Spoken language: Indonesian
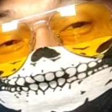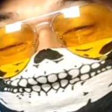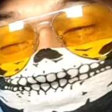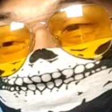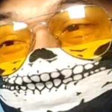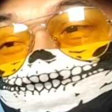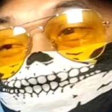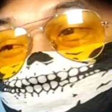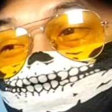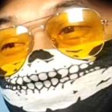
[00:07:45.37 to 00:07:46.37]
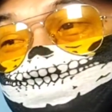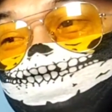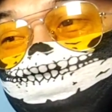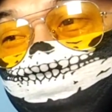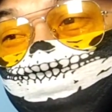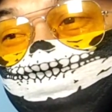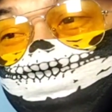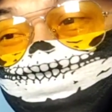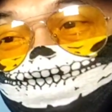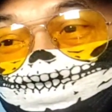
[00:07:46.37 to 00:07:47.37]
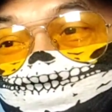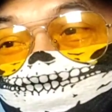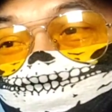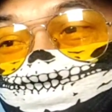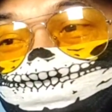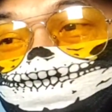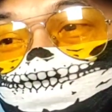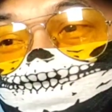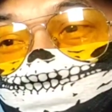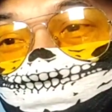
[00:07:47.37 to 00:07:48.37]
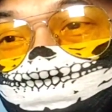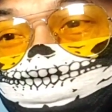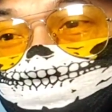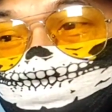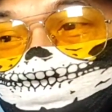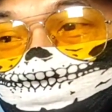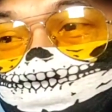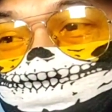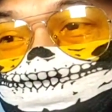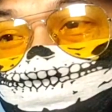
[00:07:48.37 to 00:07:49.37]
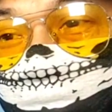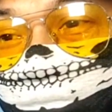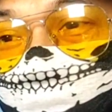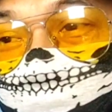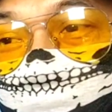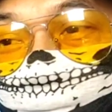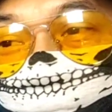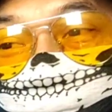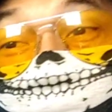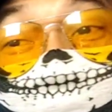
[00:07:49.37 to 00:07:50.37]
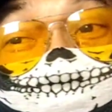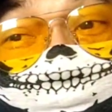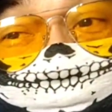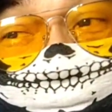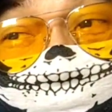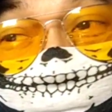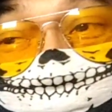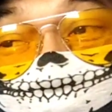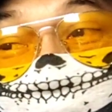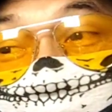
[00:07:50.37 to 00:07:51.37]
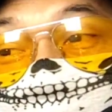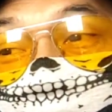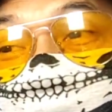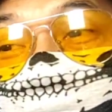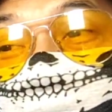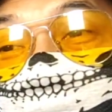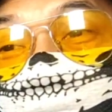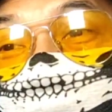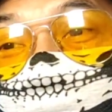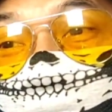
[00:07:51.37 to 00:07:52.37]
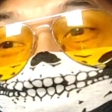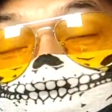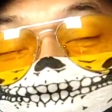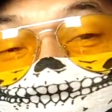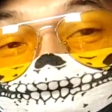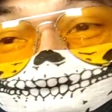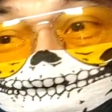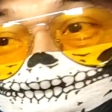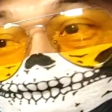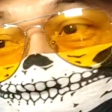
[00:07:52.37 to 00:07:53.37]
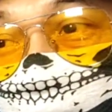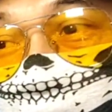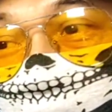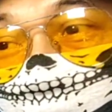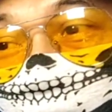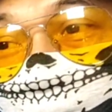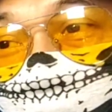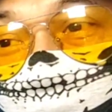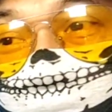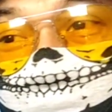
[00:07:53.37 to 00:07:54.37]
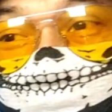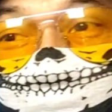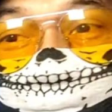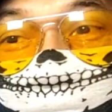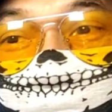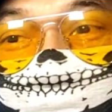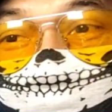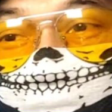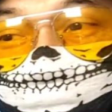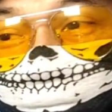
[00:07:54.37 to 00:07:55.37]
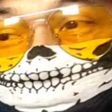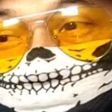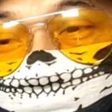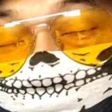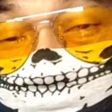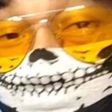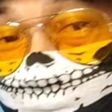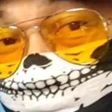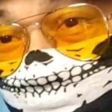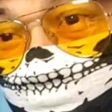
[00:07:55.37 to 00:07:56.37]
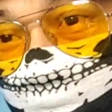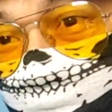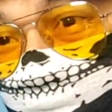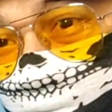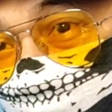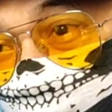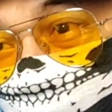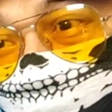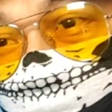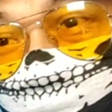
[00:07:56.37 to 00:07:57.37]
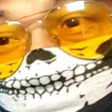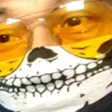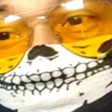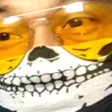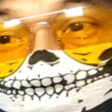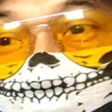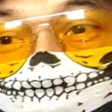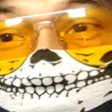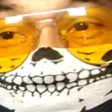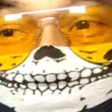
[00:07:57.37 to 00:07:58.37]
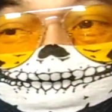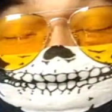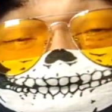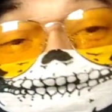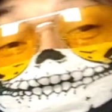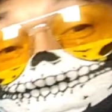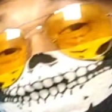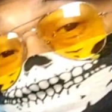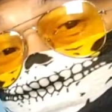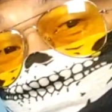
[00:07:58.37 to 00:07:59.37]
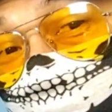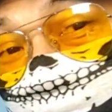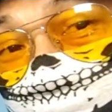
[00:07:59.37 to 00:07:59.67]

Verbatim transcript: dari sisi lihat dari desainnya kayak gitu ya otomatis. Nah, di sana juga ada mobil kan, mobil-mobil besar di sana yang udah otomatis kalau misalkan dari lihat bodinya, walaupun ini lihatnya dari samping nggak kelihatan, kalau lihat dari bodinya mungkin itu yang